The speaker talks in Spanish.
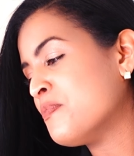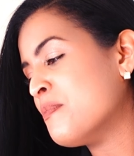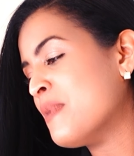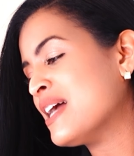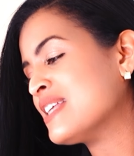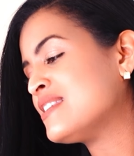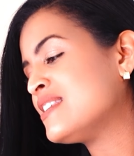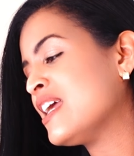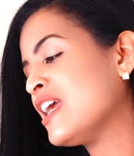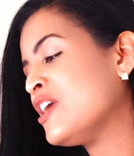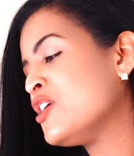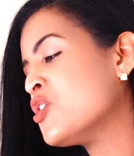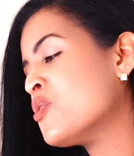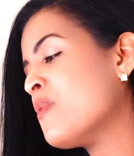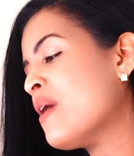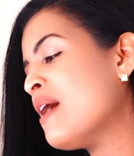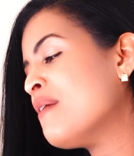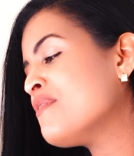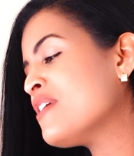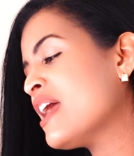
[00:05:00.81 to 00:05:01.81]
mas de
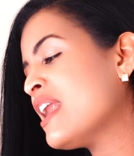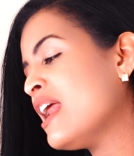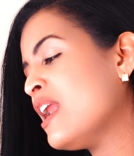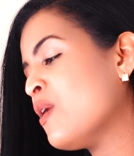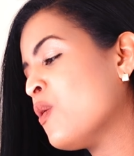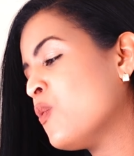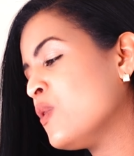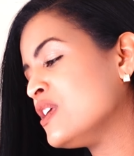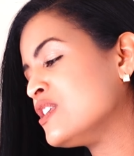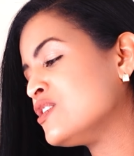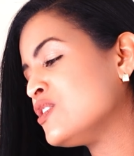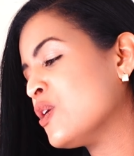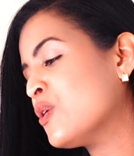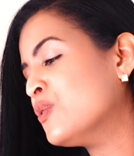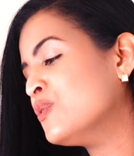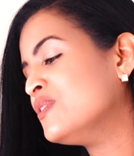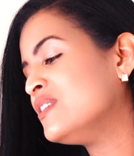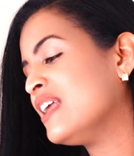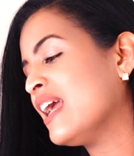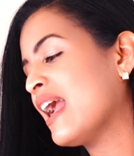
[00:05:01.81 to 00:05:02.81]
Jehová viene el
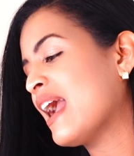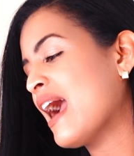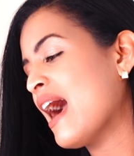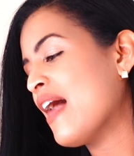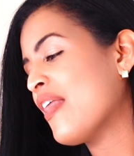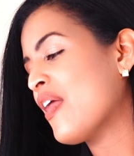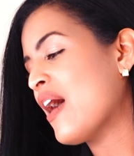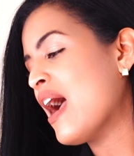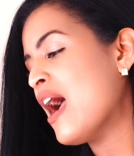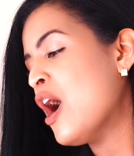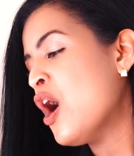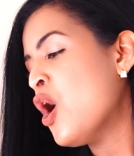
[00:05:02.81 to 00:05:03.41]
juicio de cada